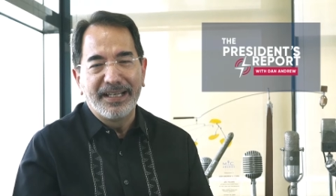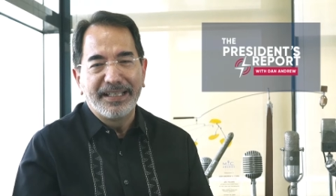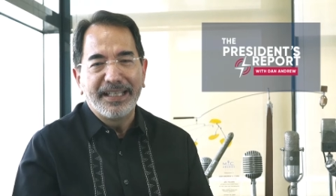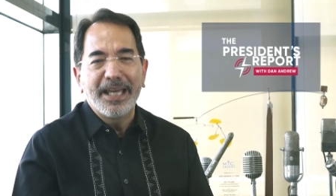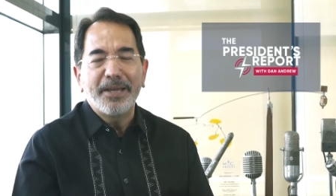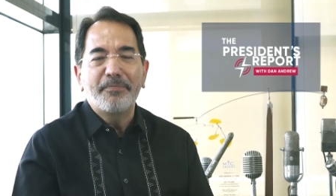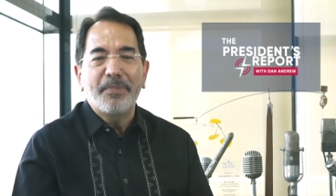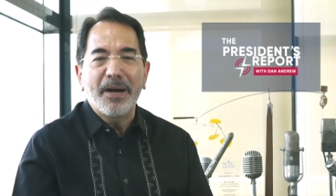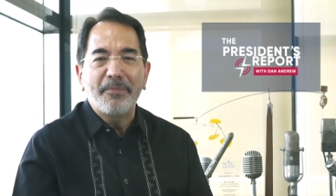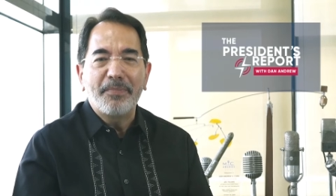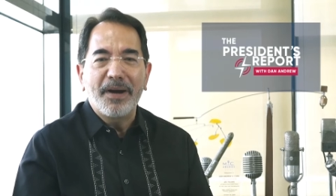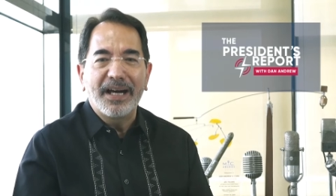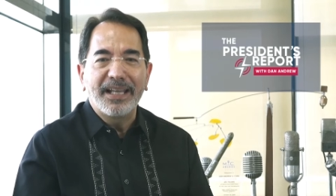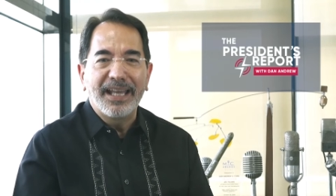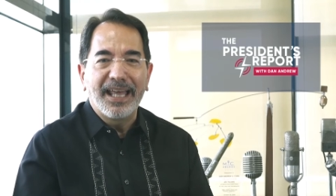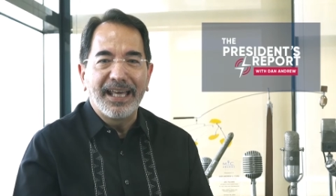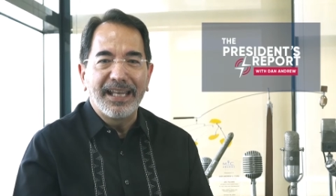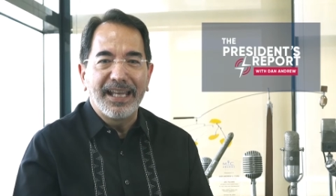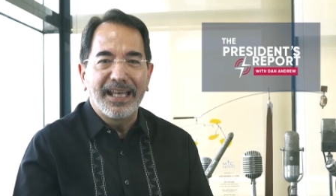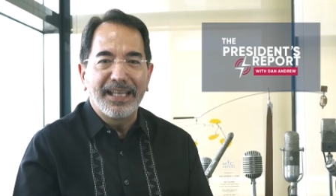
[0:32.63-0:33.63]

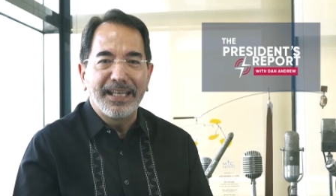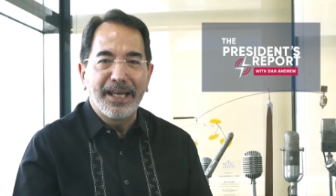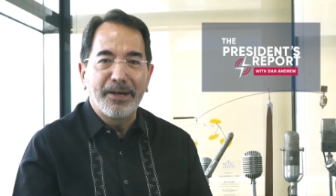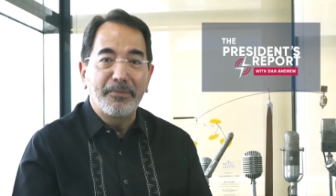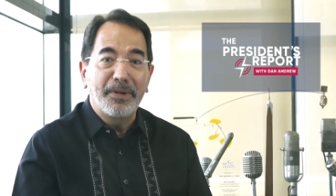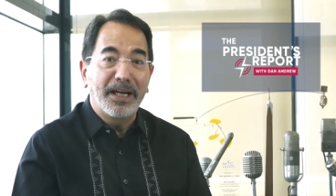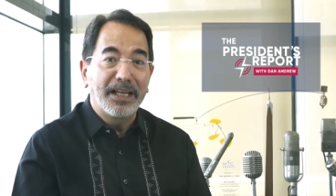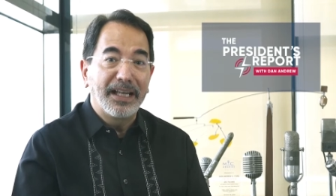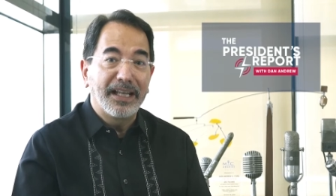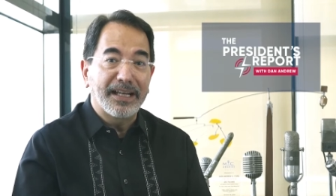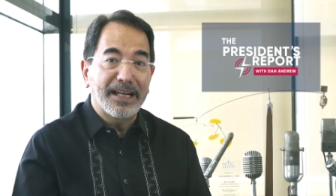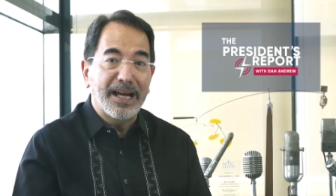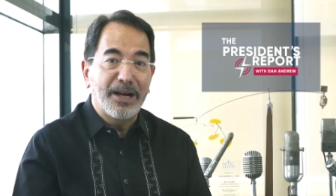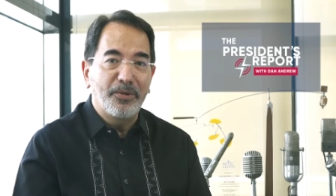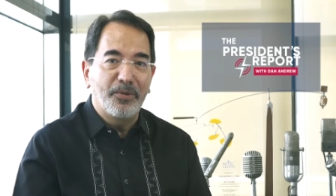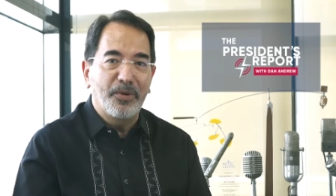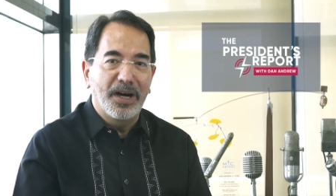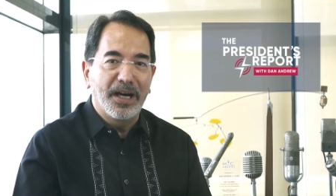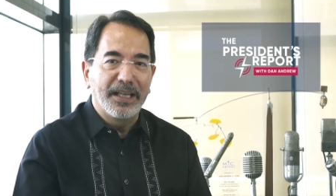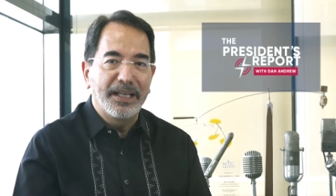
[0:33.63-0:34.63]
naipapaalala ng mga
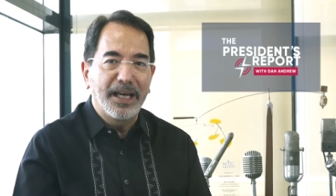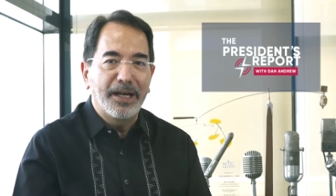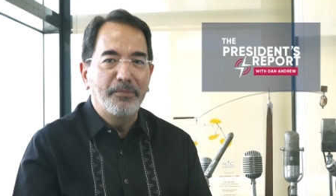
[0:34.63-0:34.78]
larawan